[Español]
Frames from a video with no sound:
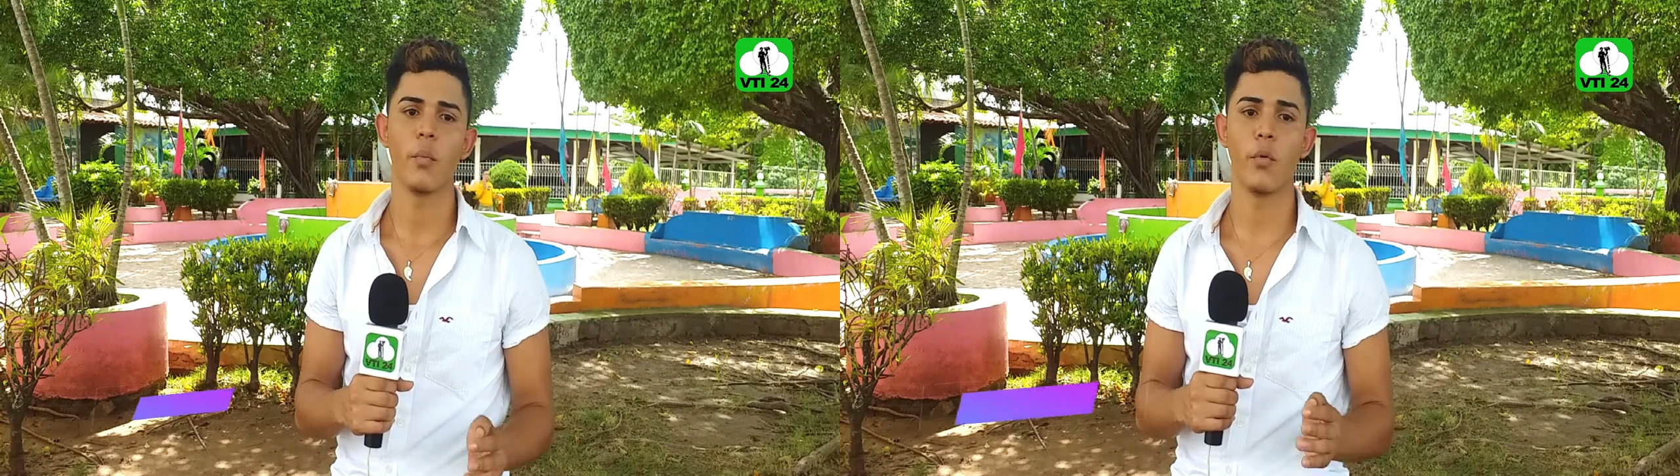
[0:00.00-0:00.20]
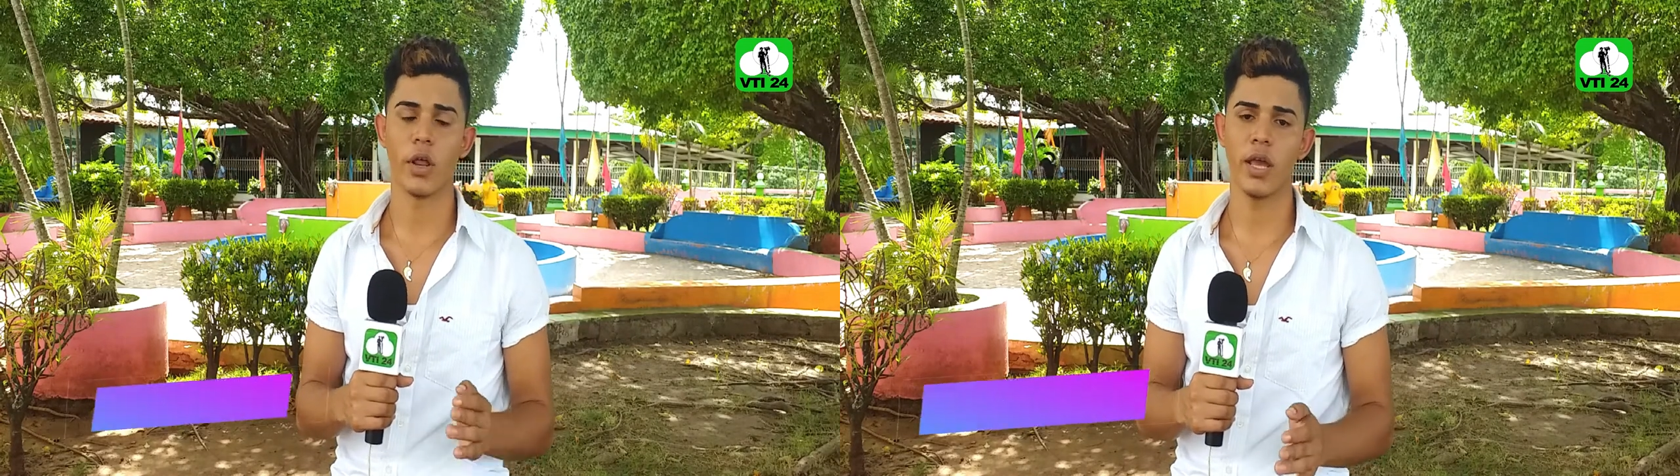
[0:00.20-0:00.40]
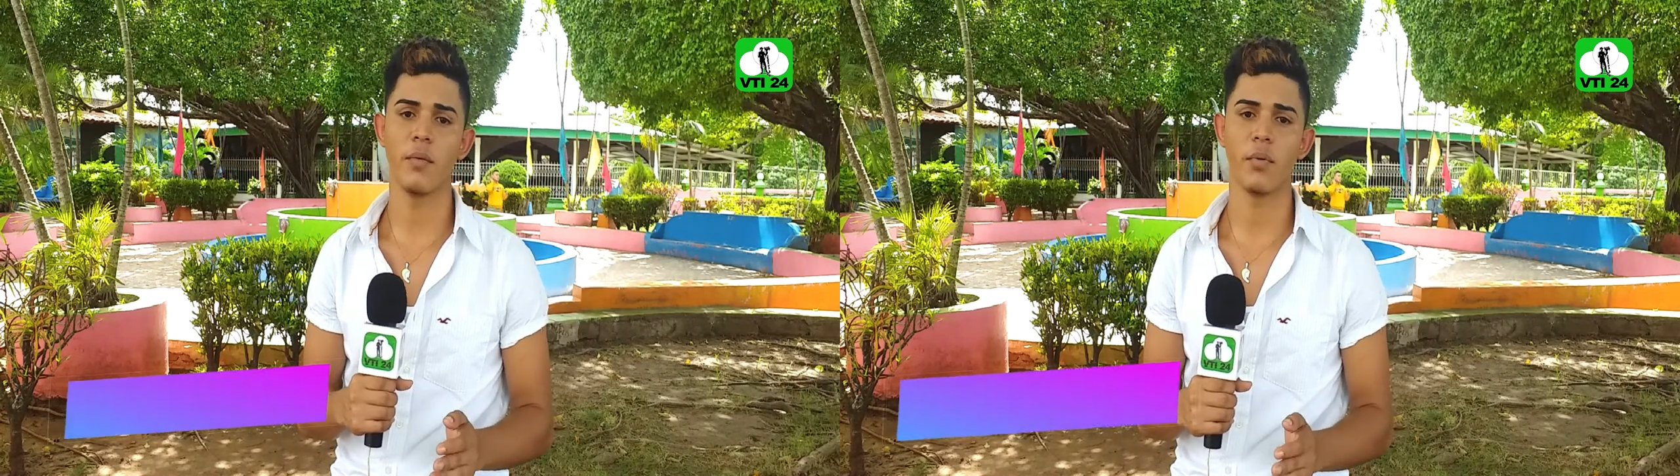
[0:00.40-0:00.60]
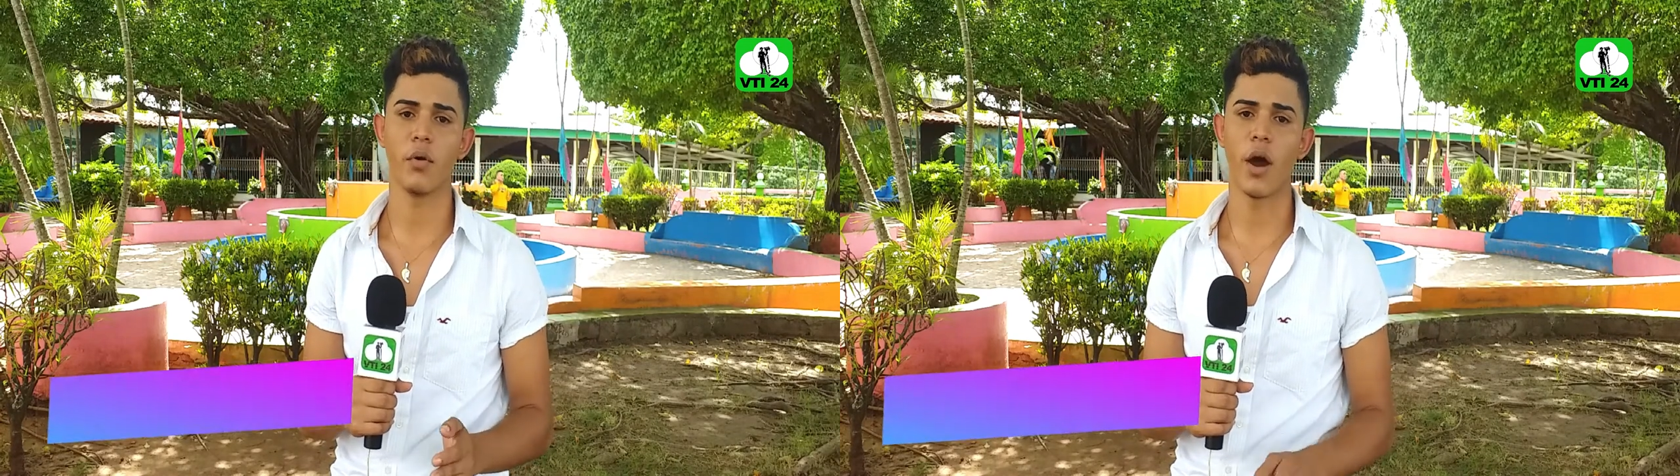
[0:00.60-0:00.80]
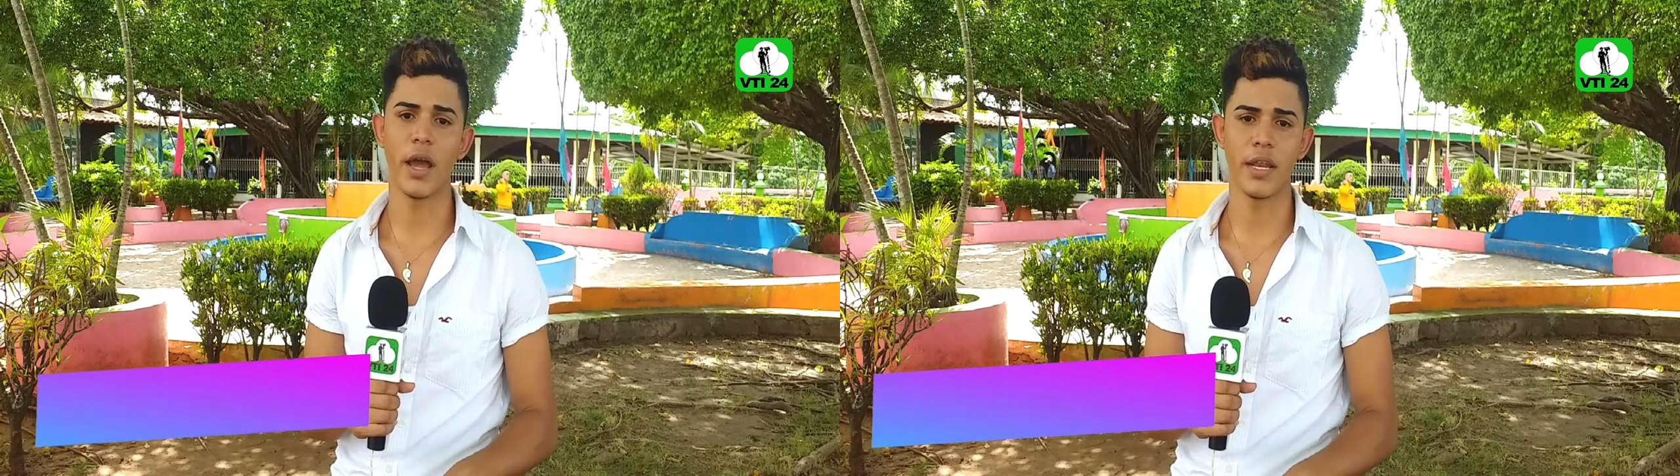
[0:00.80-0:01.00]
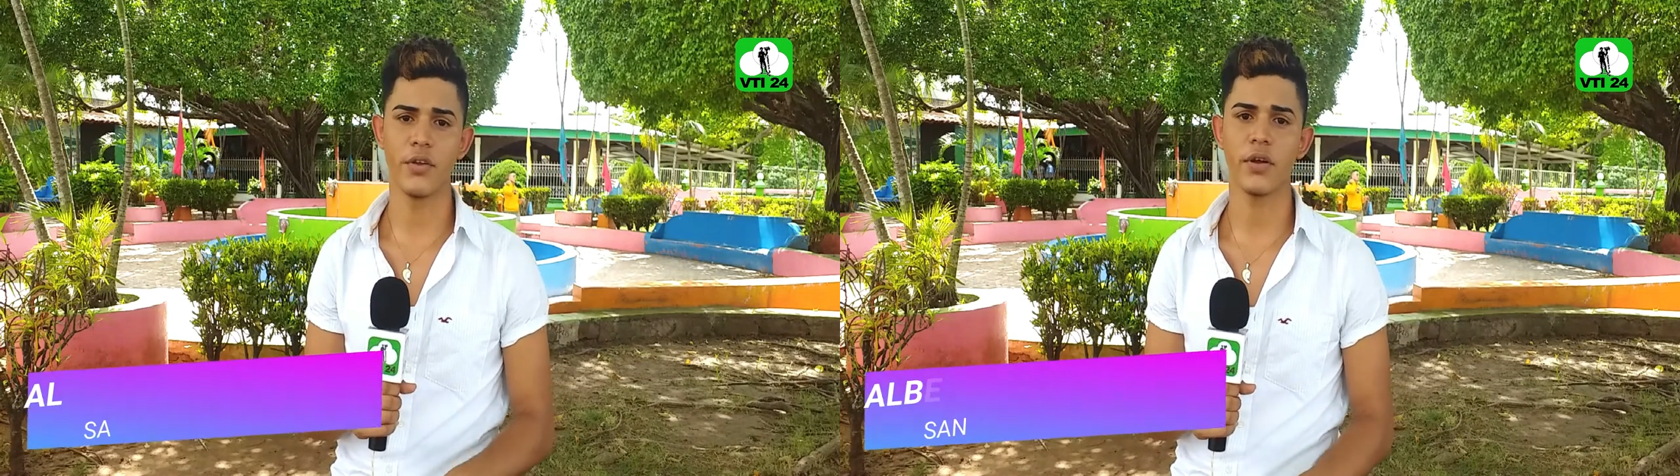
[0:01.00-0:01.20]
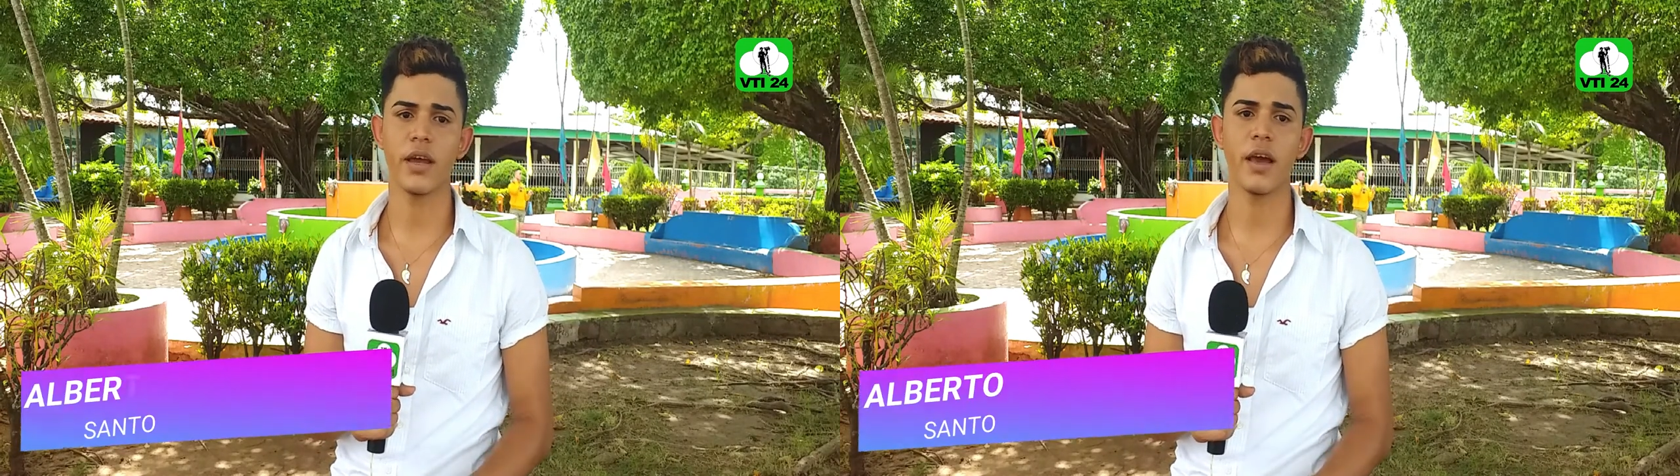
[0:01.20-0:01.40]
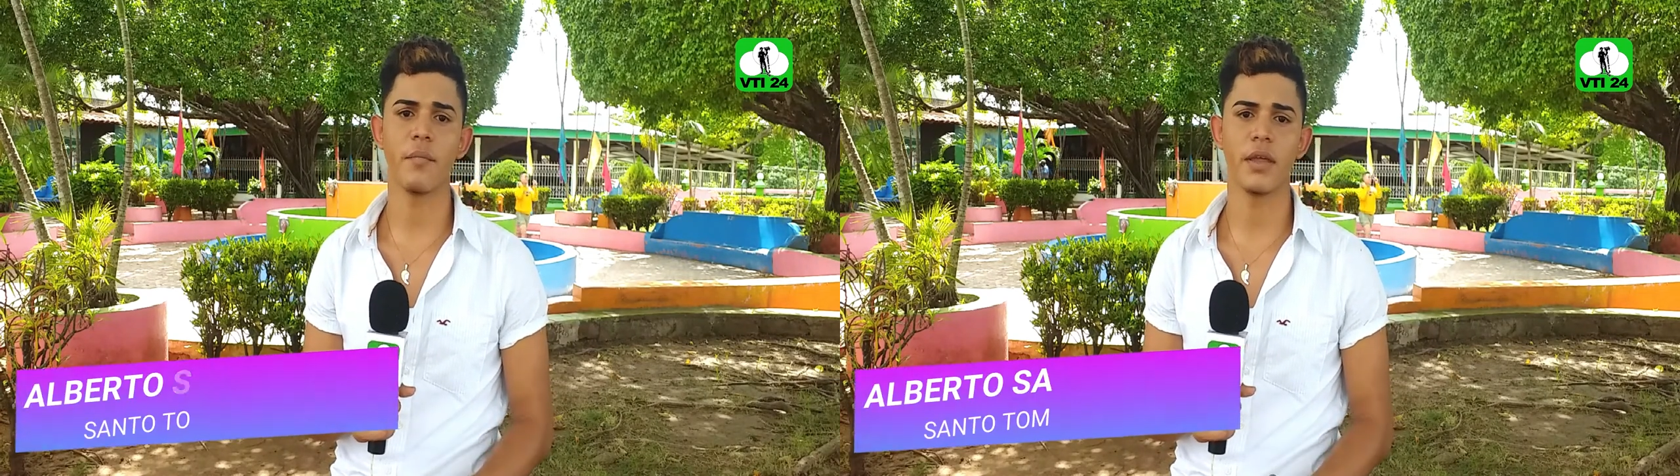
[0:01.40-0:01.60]
Por ejemplo, hay niños que
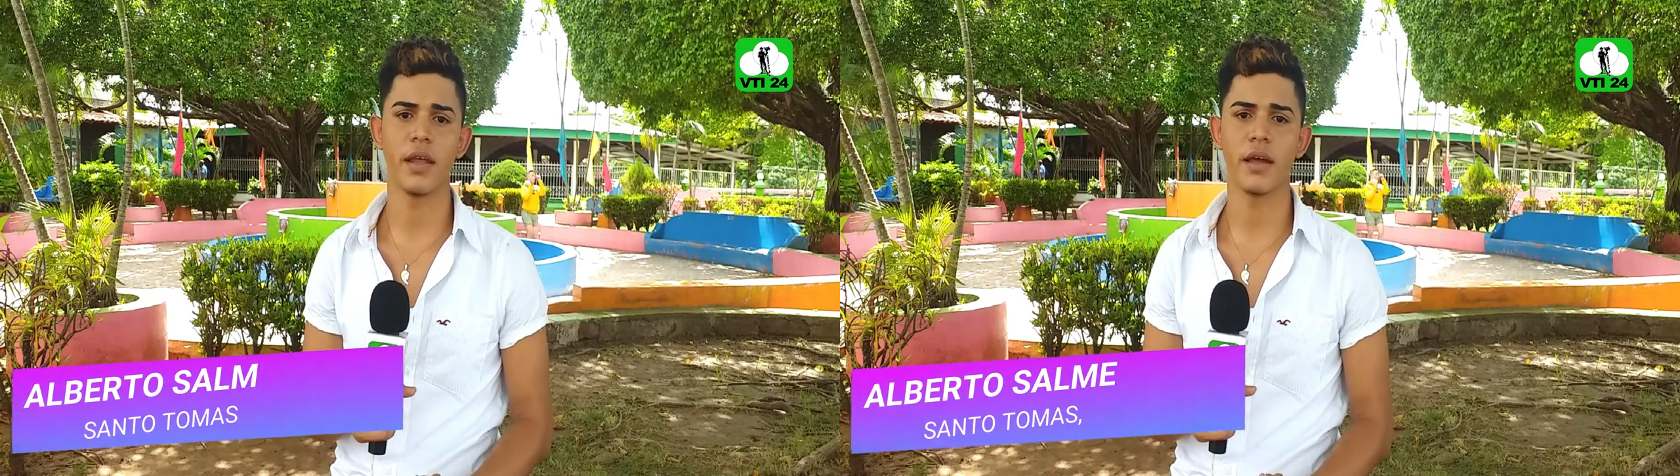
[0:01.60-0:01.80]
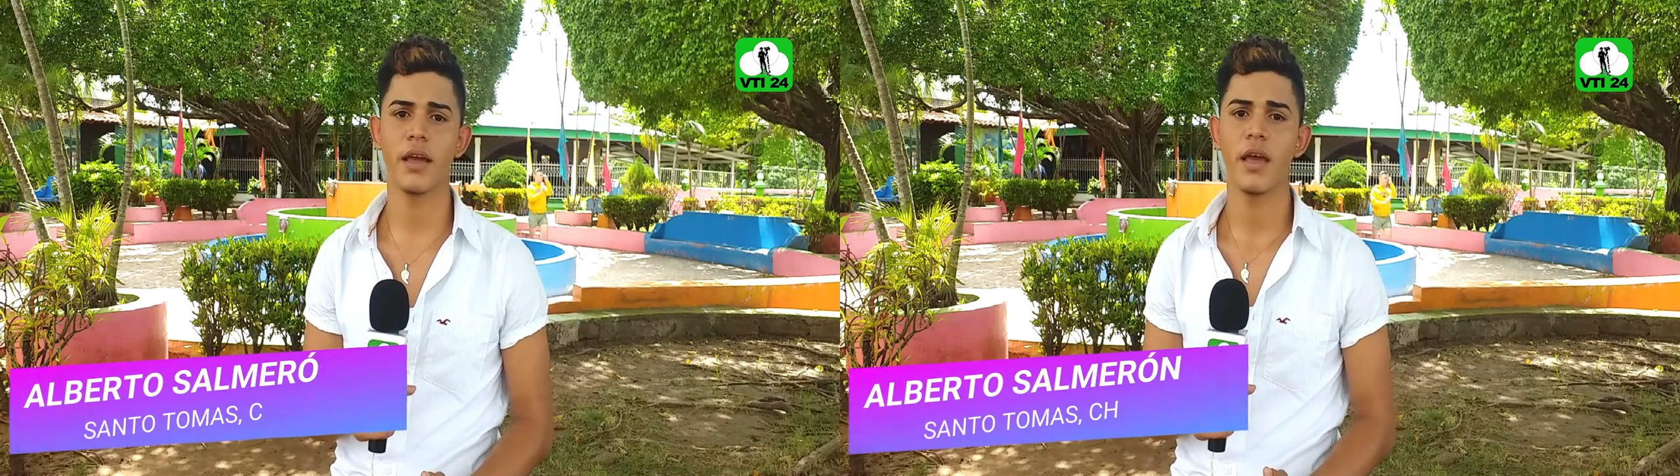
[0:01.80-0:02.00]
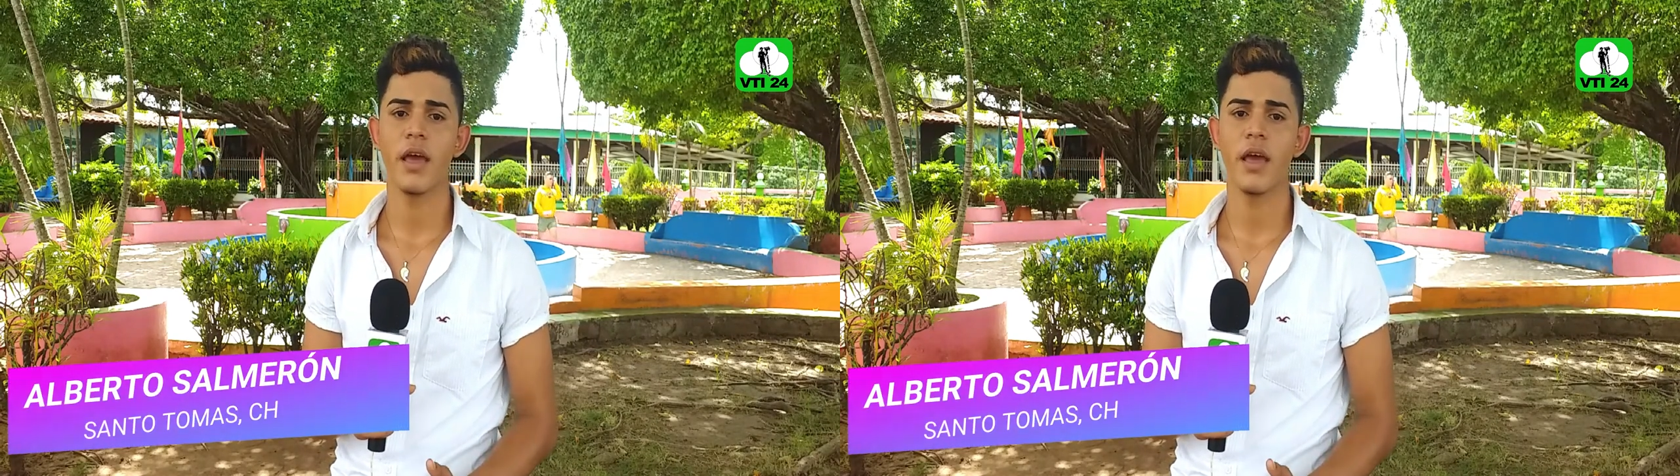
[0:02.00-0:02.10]
caminan